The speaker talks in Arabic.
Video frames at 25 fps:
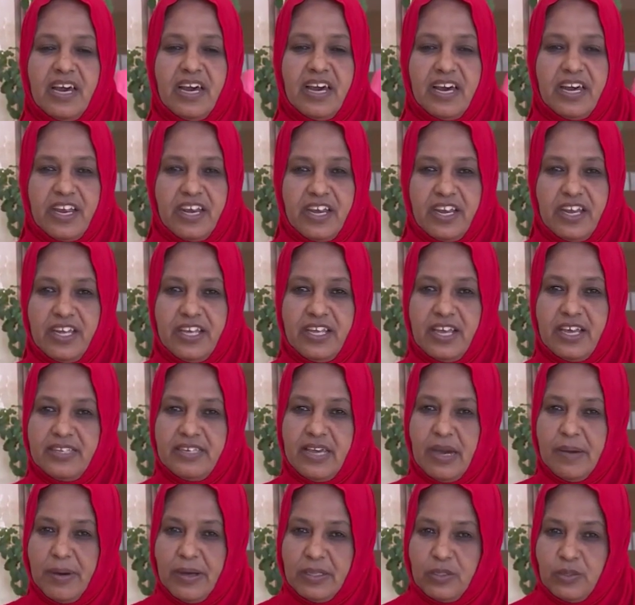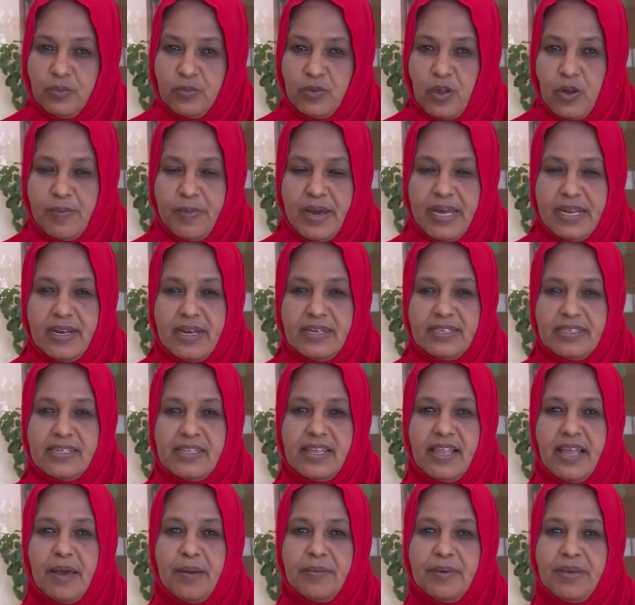خريجة جامعة أم درمان
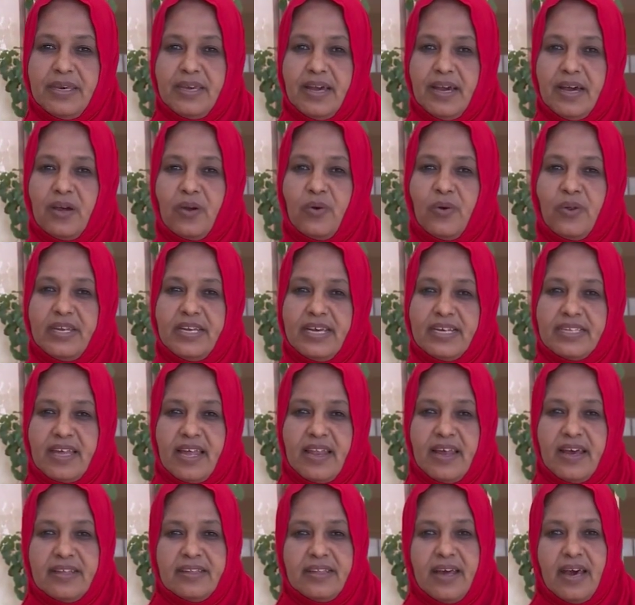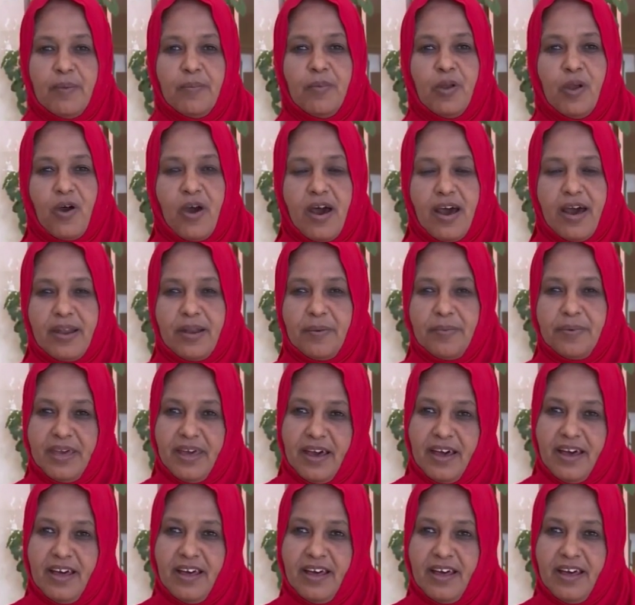الإسلامية كلية الآداب لغة عربية